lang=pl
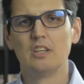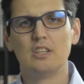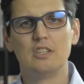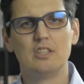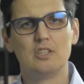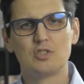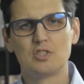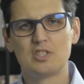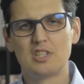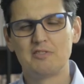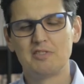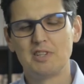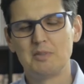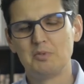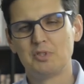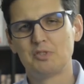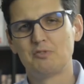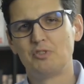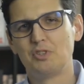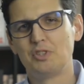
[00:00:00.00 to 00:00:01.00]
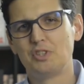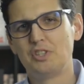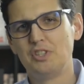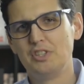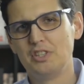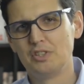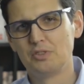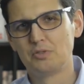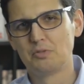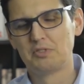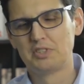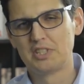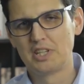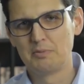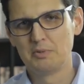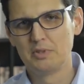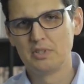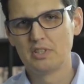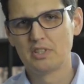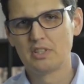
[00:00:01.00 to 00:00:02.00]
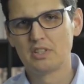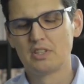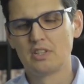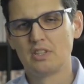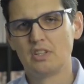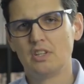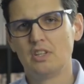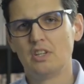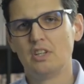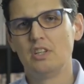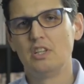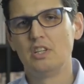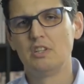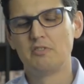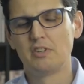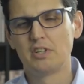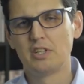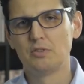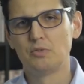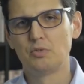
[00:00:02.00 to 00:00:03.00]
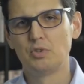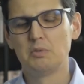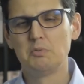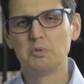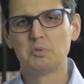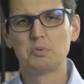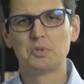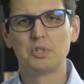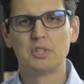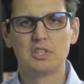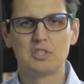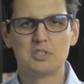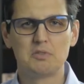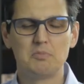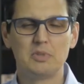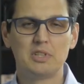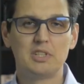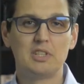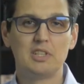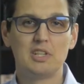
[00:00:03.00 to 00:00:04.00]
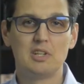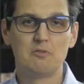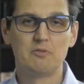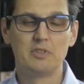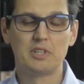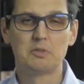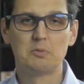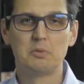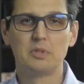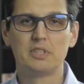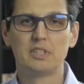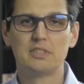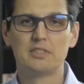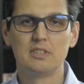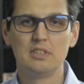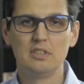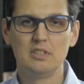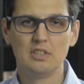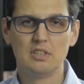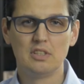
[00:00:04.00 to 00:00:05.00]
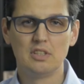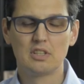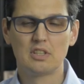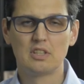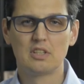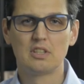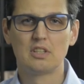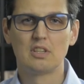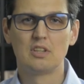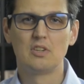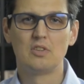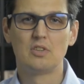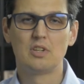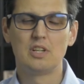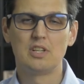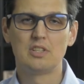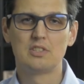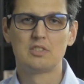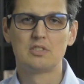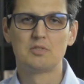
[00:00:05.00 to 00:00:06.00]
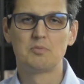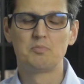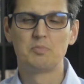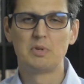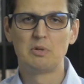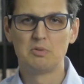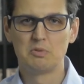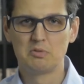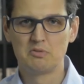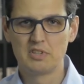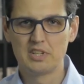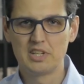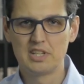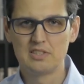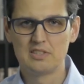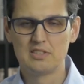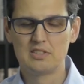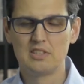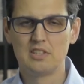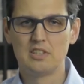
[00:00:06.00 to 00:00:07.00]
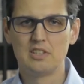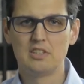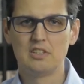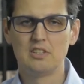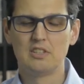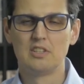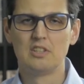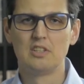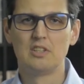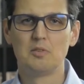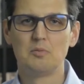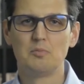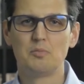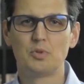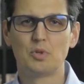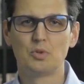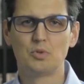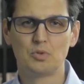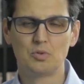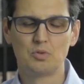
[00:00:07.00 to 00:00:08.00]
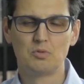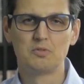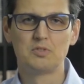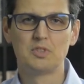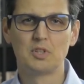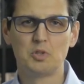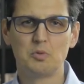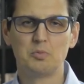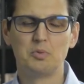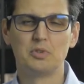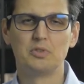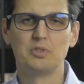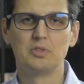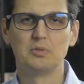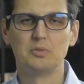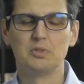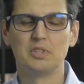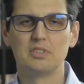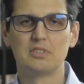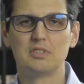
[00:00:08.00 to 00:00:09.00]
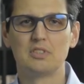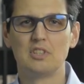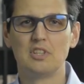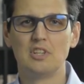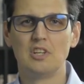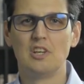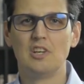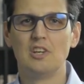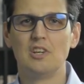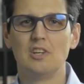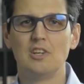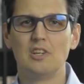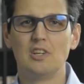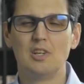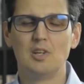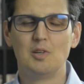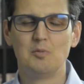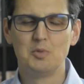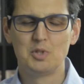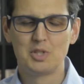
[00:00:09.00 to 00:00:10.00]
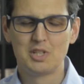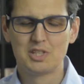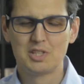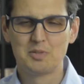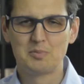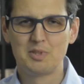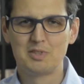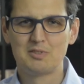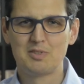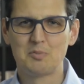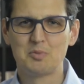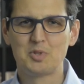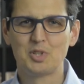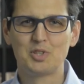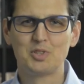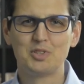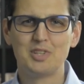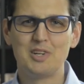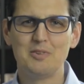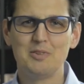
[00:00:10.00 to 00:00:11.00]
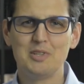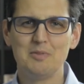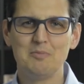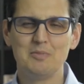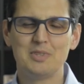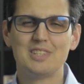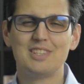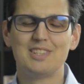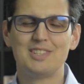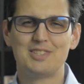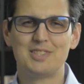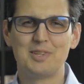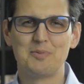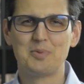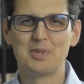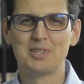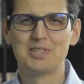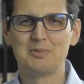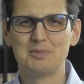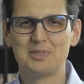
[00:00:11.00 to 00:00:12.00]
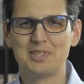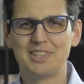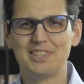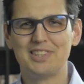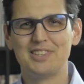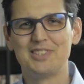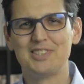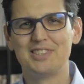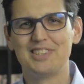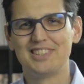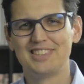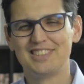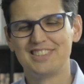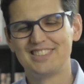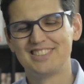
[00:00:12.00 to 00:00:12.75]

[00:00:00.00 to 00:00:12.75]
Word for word: Nie zostawiamy swoich klientów samych i gwarantujemy sprzedaż materiałów eksploatacyjnych oraz pełną gwarancję produktów zakupionych u nas. Myślę, że Państwa przekonałem. Zapraszam serdecznie.